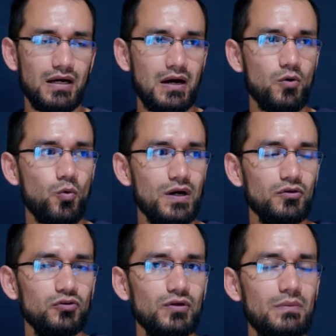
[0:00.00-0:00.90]
aun
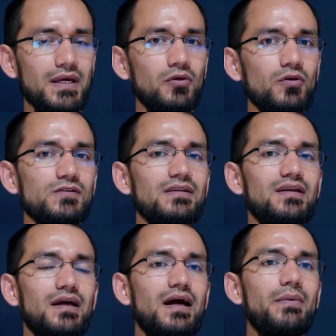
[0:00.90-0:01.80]
cuando todavía no nos
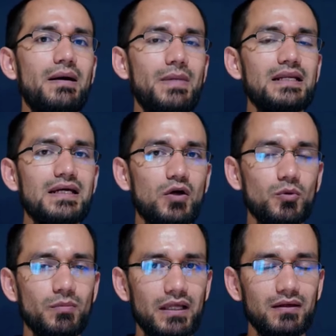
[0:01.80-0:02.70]
entregaba a María
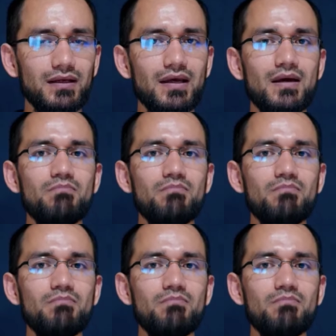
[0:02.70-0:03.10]
como madre,